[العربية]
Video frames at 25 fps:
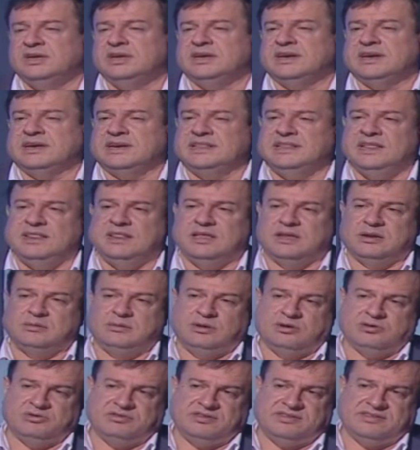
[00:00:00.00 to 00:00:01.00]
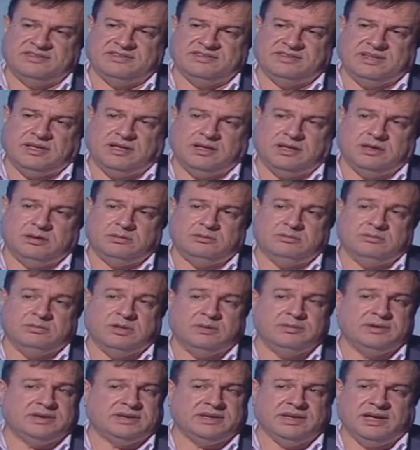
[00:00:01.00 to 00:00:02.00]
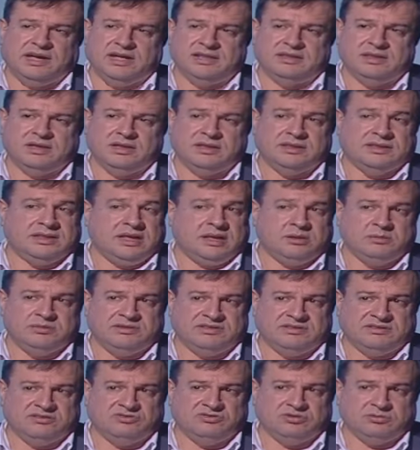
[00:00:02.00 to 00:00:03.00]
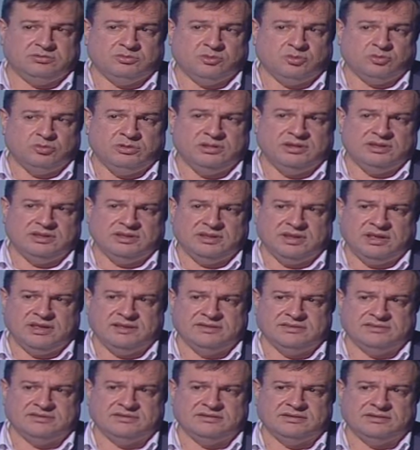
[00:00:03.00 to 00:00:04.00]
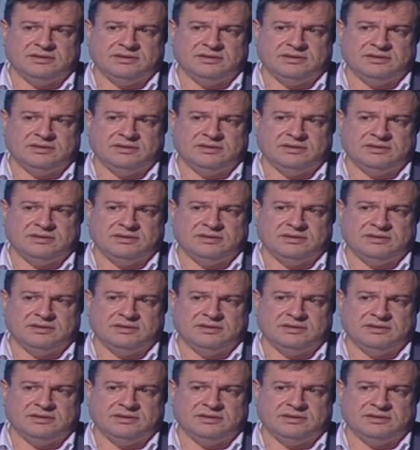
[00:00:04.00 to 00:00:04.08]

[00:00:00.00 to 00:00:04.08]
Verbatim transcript: خلال 24 ساعة ما بقي حدا نايم بالسجن من كل الناس